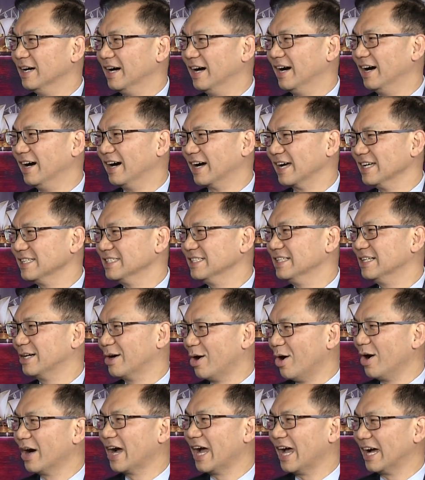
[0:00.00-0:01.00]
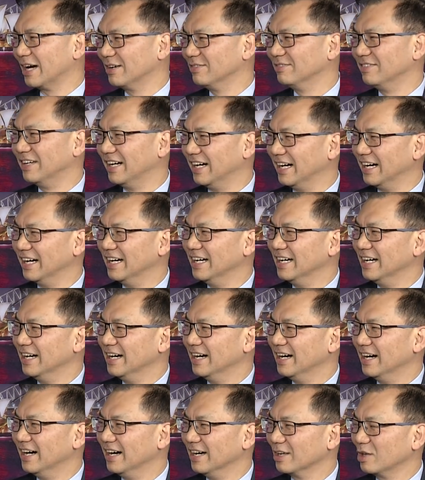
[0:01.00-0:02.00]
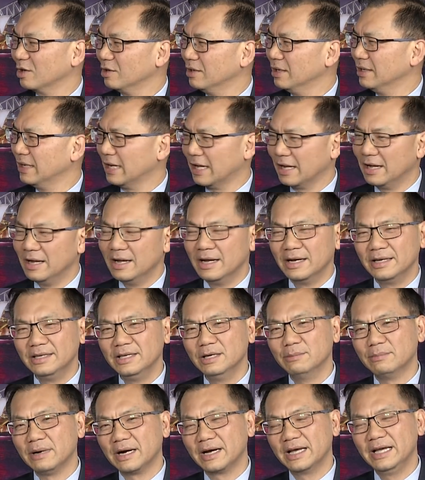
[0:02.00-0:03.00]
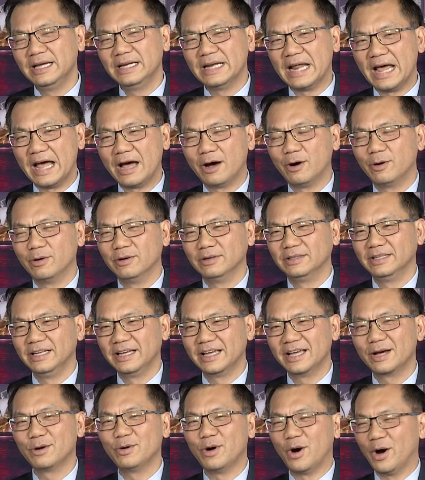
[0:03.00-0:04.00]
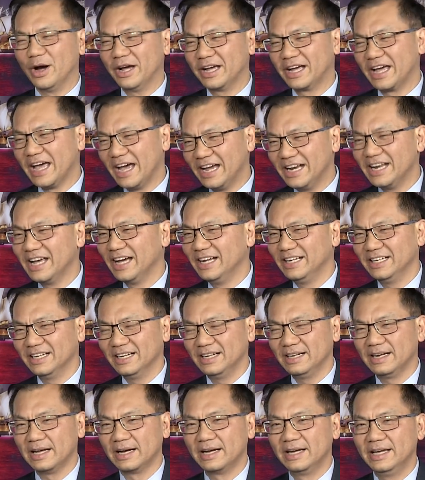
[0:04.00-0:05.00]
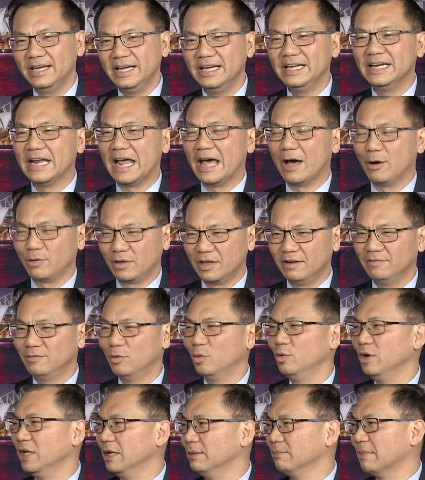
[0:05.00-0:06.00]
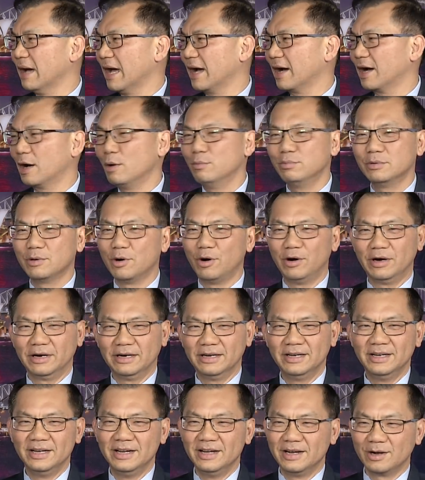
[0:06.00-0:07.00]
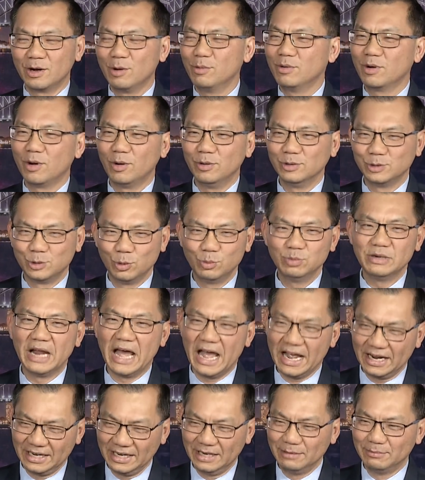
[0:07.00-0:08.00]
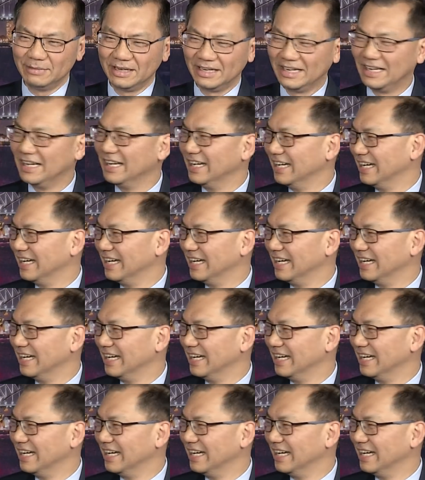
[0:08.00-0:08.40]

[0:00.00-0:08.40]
uh, cái sự khó khăn mà uh, cho nên là nhưng mà khi nào thì cái câu hỏi kế đến là khi nào chính phủ liên bang không còn không còn súng đạn để mà